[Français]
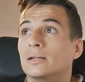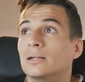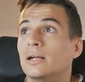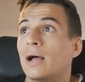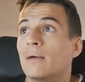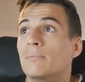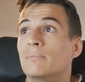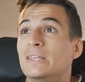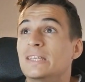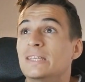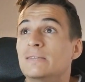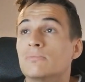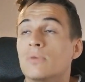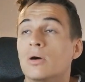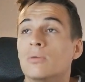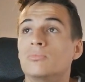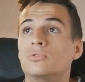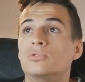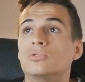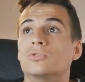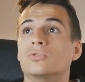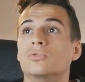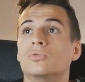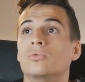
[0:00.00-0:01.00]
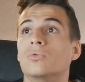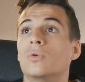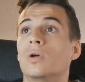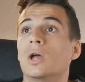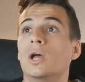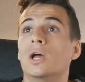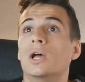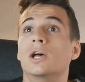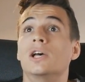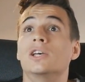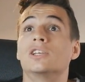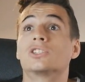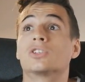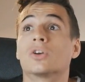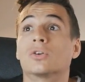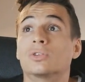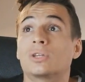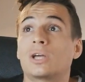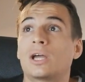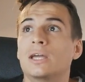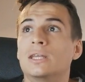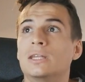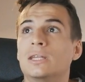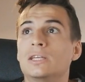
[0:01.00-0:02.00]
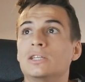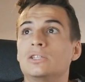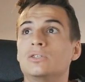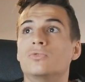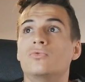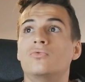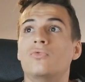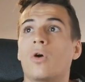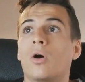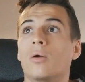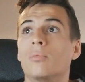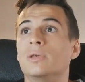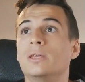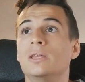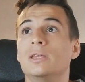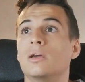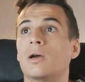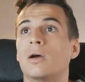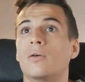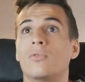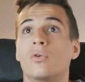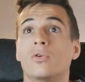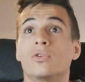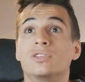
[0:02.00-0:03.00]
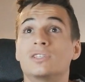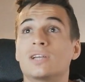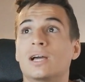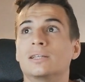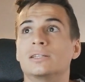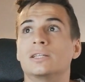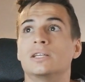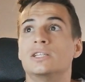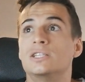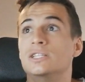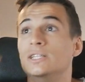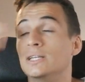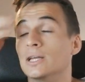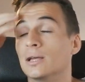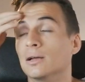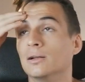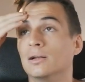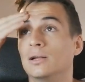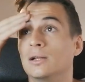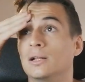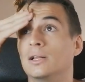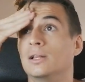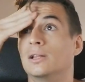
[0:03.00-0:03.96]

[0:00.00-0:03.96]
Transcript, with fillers: un minimum se s'entraîner, se former, avoir une stratégie. Hein.